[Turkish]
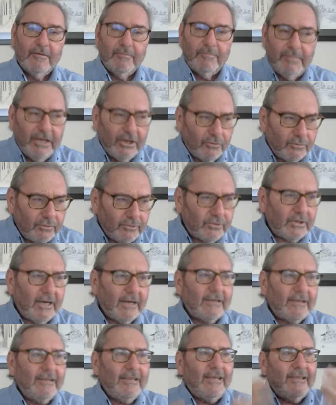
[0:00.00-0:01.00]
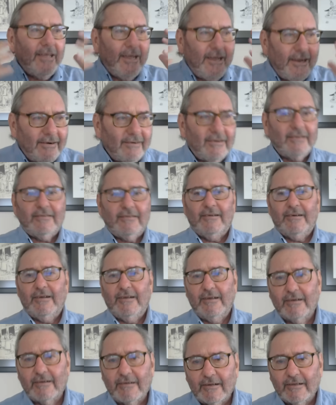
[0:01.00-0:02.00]
Bir uçak neden radara
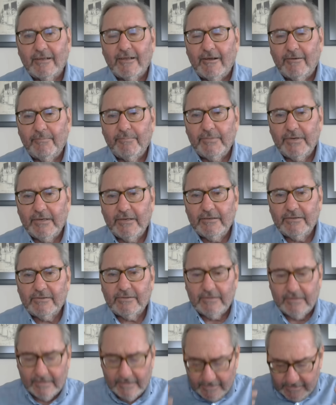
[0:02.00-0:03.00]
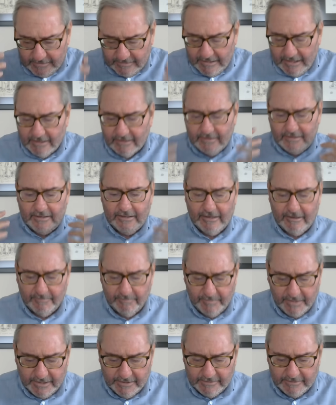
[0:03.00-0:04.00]
yakalanmaz? Nasıl
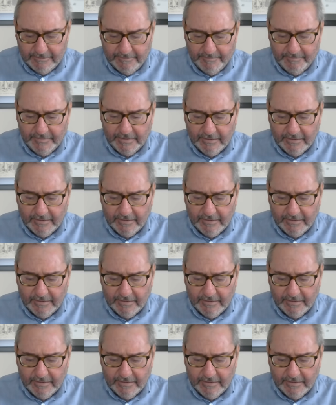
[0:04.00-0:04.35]
yakalanmaz?